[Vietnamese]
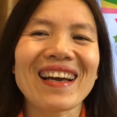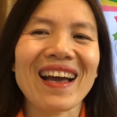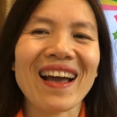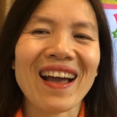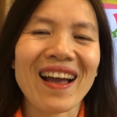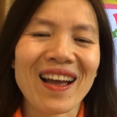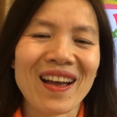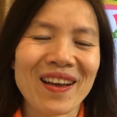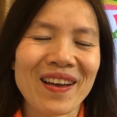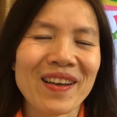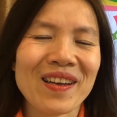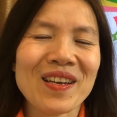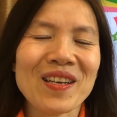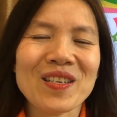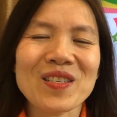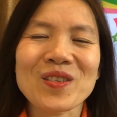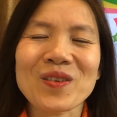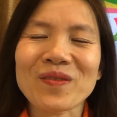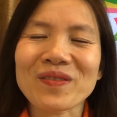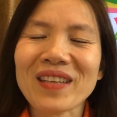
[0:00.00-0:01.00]
À,
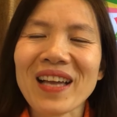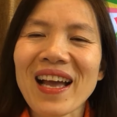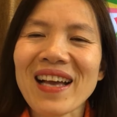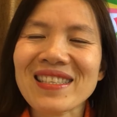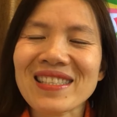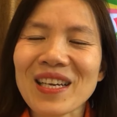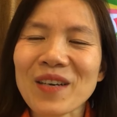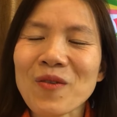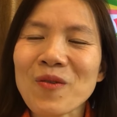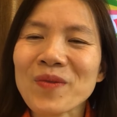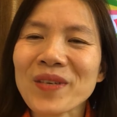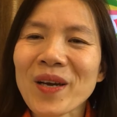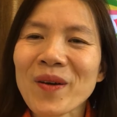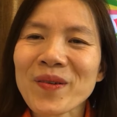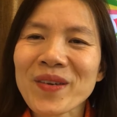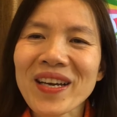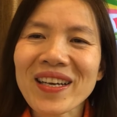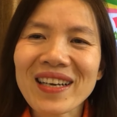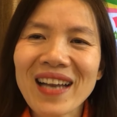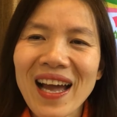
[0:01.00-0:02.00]
chúng ta sẽ cùng
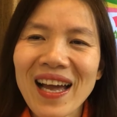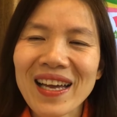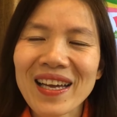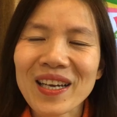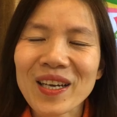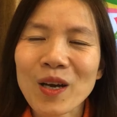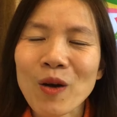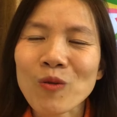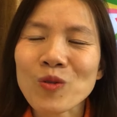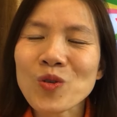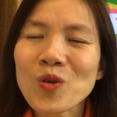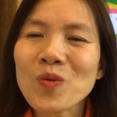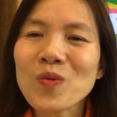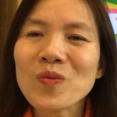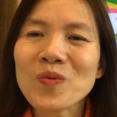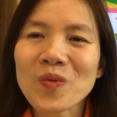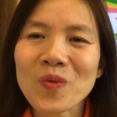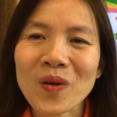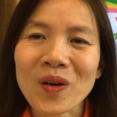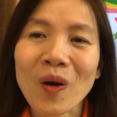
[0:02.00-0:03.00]
nhau nhắc lại cấu
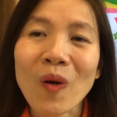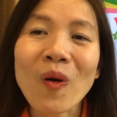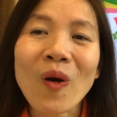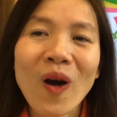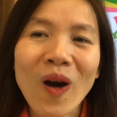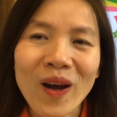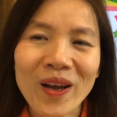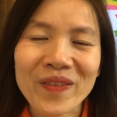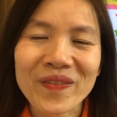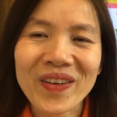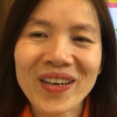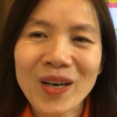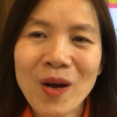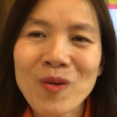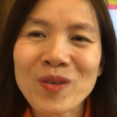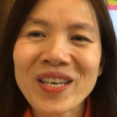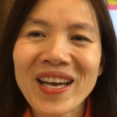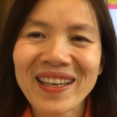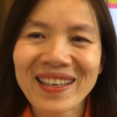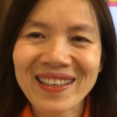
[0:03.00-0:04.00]
trúc của câu hỏi và
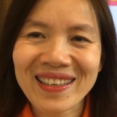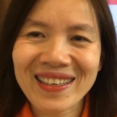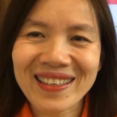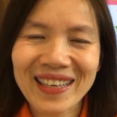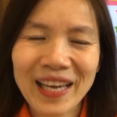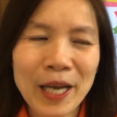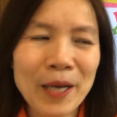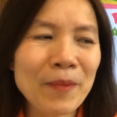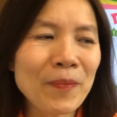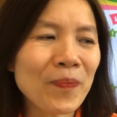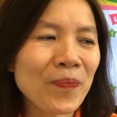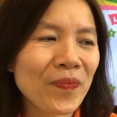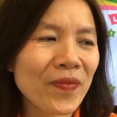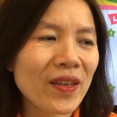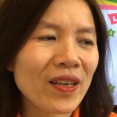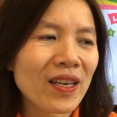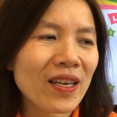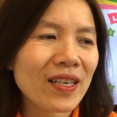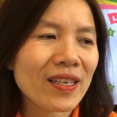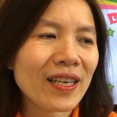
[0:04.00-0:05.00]
câu trả lời nhé.
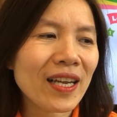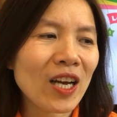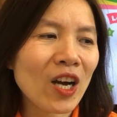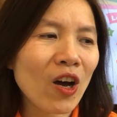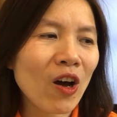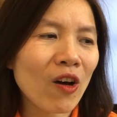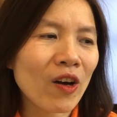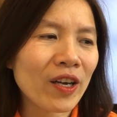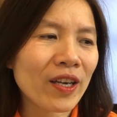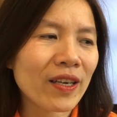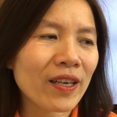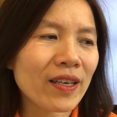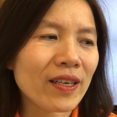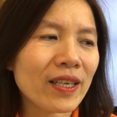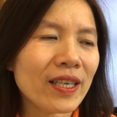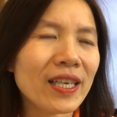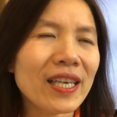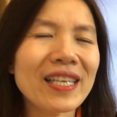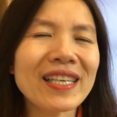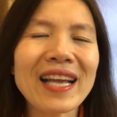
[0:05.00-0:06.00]
Để hỏi
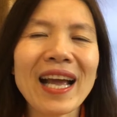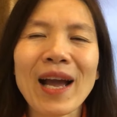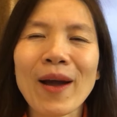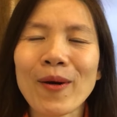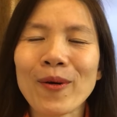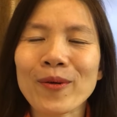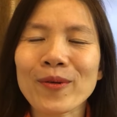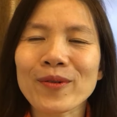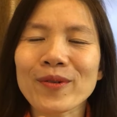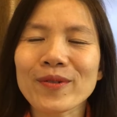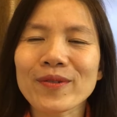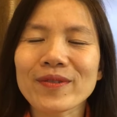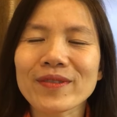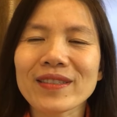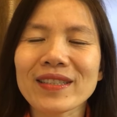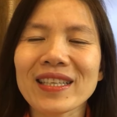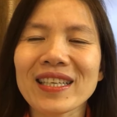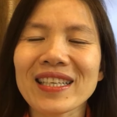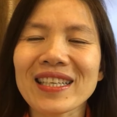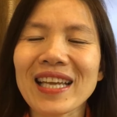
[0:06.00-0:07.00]
khi nào
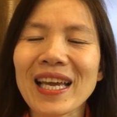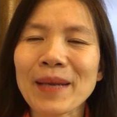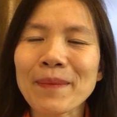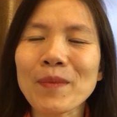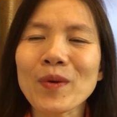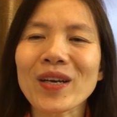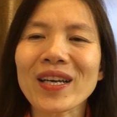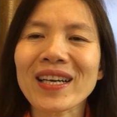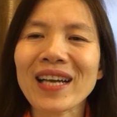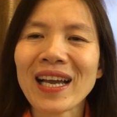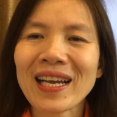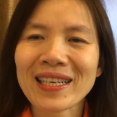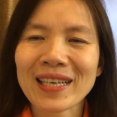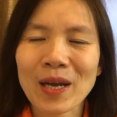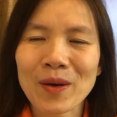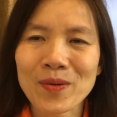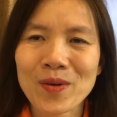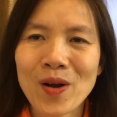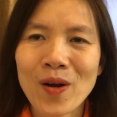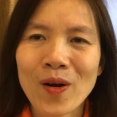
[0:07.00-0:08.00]
thì đến một cái ngày
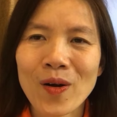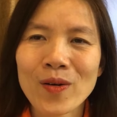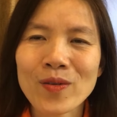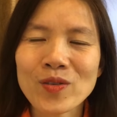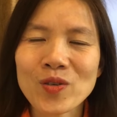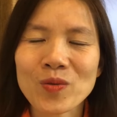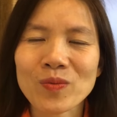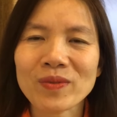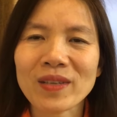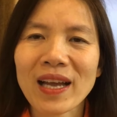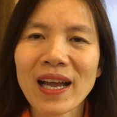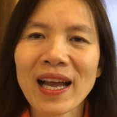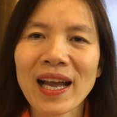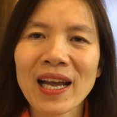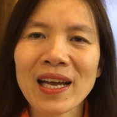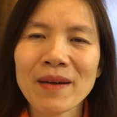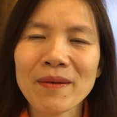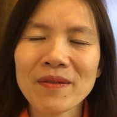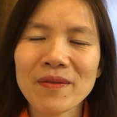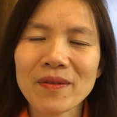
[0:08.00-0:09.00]
nào đó chúng
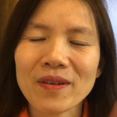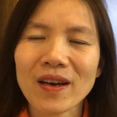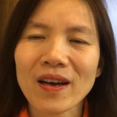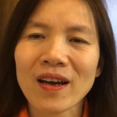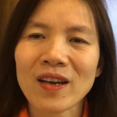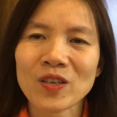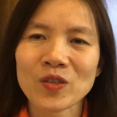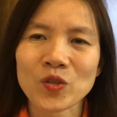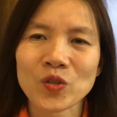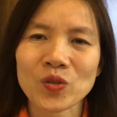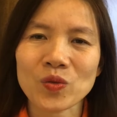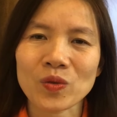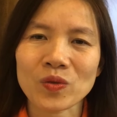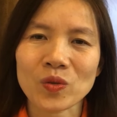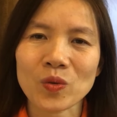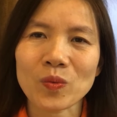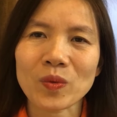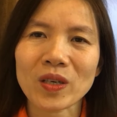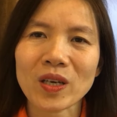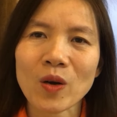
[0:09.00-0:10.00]
ta à, sử
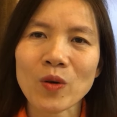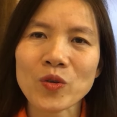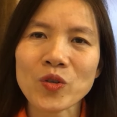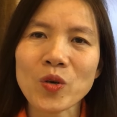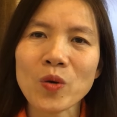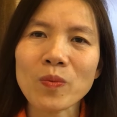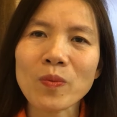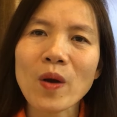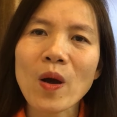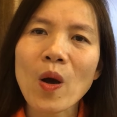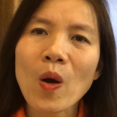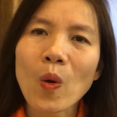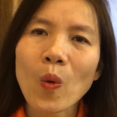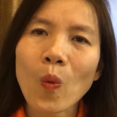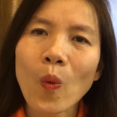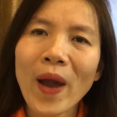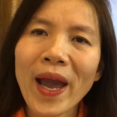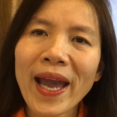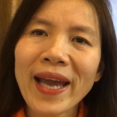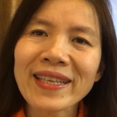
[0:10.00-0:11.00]
dụng cấu trúc
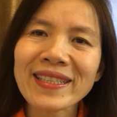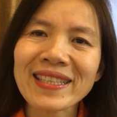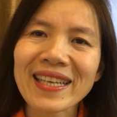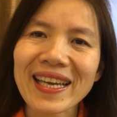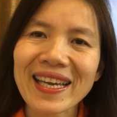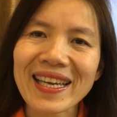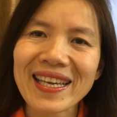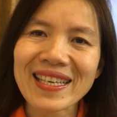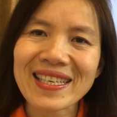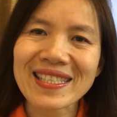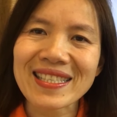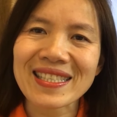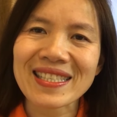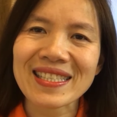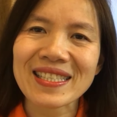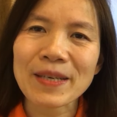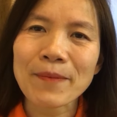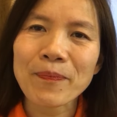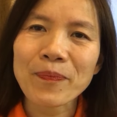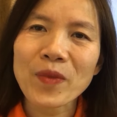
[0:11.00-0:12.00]
when
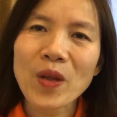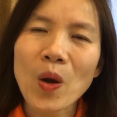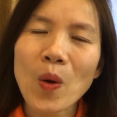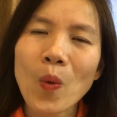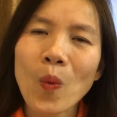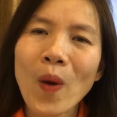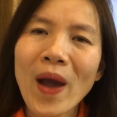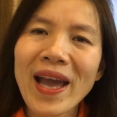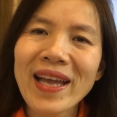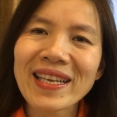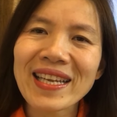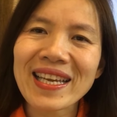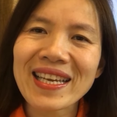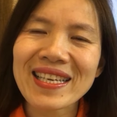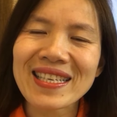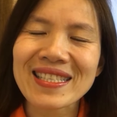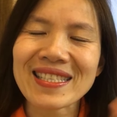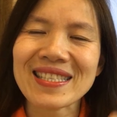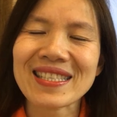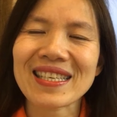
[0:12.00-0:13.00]
is when
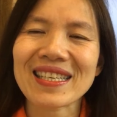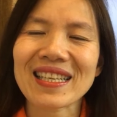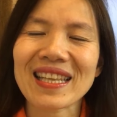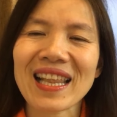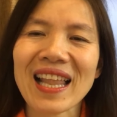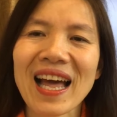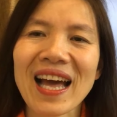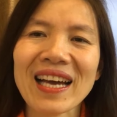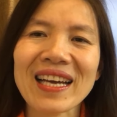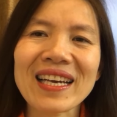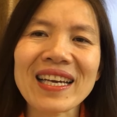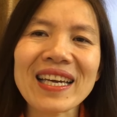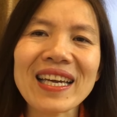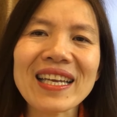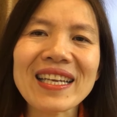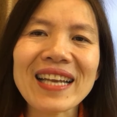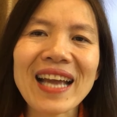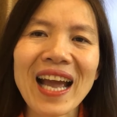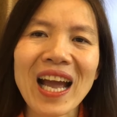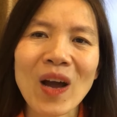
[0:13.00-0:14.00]
is là
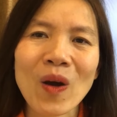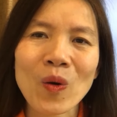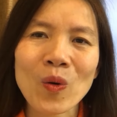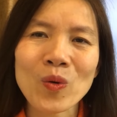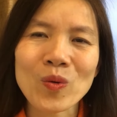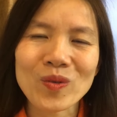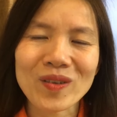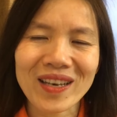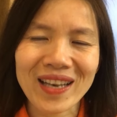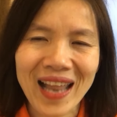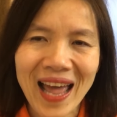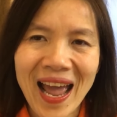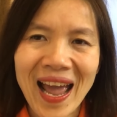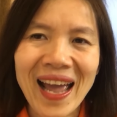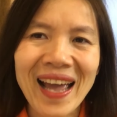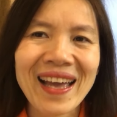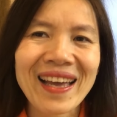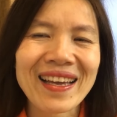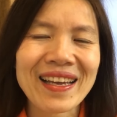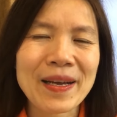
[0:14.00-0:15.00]
khi nào
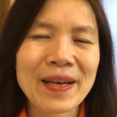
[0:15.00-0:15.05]
là